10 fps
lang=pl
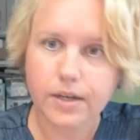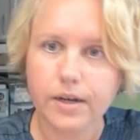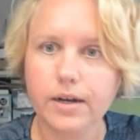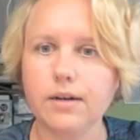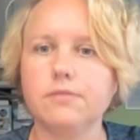I
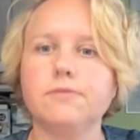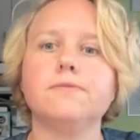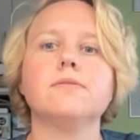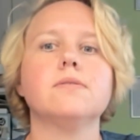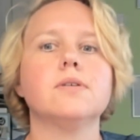have.
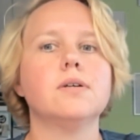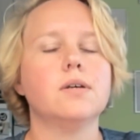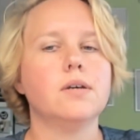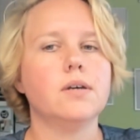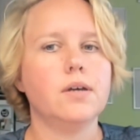
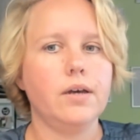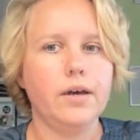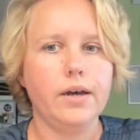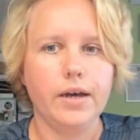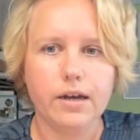
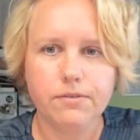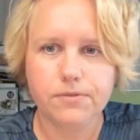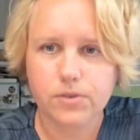Have